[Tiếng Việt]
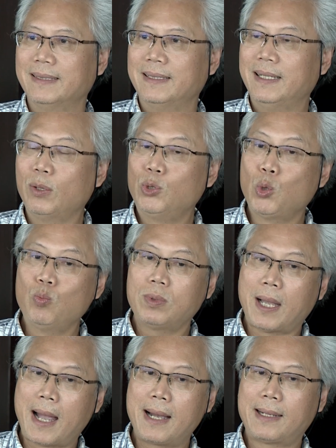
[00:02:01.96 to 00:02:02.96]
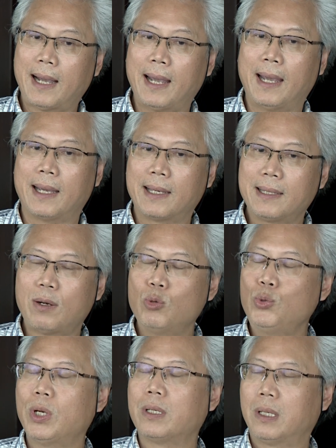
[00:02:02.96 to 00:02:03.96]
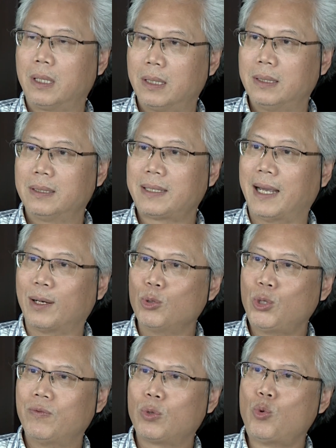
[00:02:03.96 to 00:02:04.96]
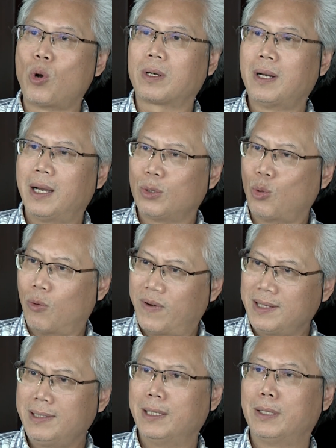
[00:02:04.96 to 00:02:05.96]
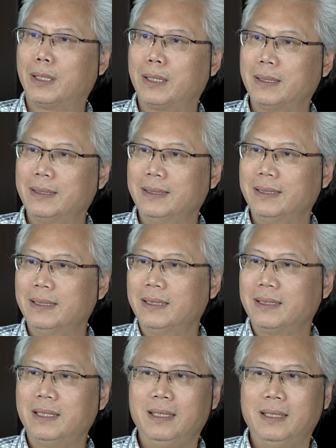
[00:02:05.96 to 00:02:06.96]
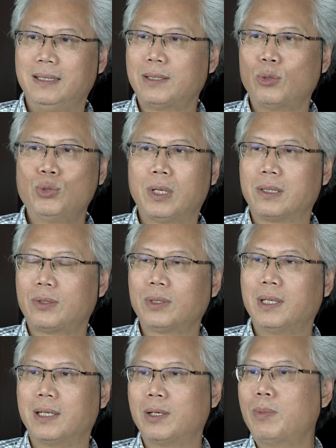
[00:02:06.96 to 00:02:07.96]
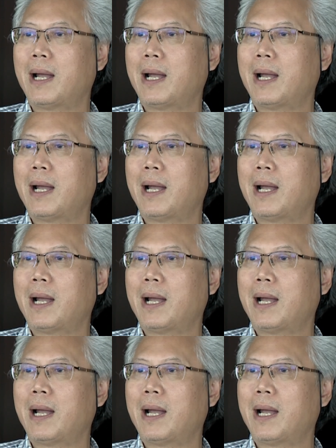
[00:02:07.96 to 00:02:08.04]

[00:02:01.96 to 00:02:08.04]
nếu chúng ta kể cái câu chuyện đó kể câu chuyện về cuộc đời của vẫn người đó thì câu chuyện có thể không